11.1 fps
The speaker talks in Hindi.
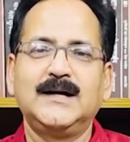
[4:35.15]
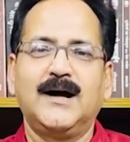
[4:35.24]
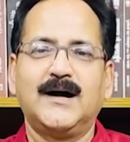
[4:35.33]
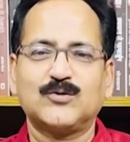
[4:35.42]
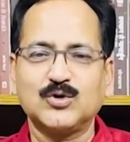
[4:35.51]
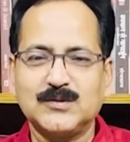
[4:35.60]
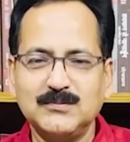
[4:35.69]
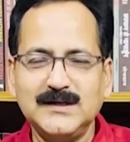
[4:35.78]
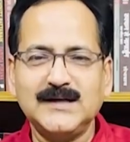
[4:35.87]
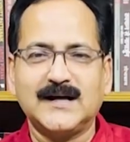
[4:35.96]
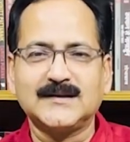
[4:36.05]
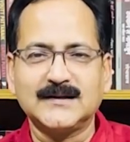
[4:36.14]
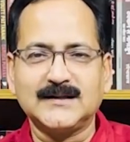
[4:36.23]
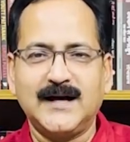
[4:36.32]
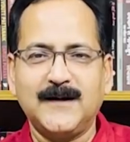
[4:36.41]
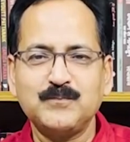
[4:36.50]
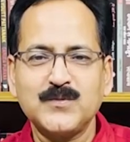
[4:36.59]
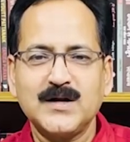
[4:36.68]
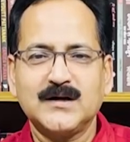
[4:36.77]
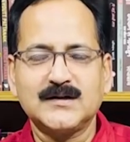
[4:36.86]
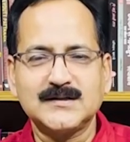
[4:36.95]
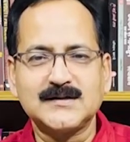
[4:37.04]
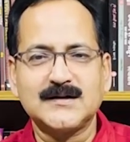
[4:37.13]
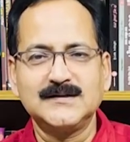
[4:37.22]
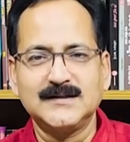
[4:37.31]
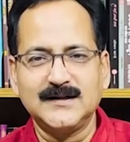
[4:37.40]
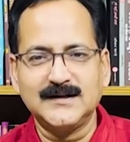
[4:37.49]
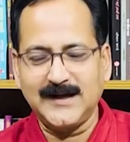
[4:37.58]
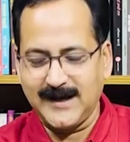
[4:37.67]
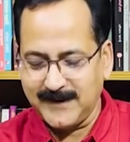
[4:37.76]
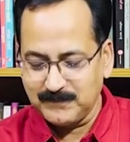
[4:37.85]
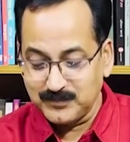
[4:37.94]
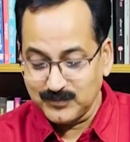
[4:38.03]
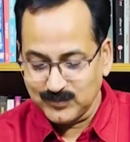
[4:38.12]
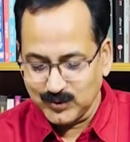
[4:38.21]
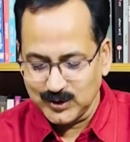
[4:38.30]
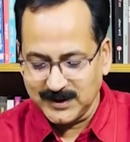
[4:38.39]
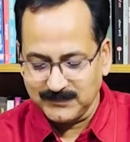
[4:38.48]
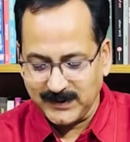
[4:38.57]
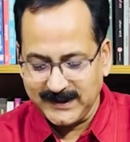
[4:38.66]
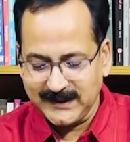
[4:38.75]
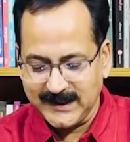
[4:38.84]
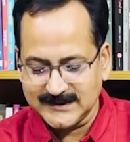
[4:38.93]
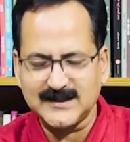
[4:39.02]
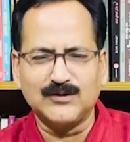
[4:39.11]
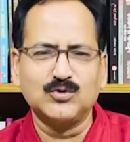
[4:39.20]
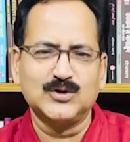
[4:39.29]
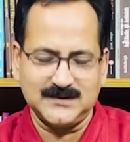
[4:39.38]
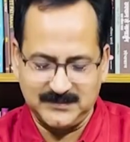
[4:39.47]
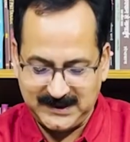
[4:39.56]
आ, कुछ मिल जाता था रस रंजन या भोजन पानी नाश्ता वो सब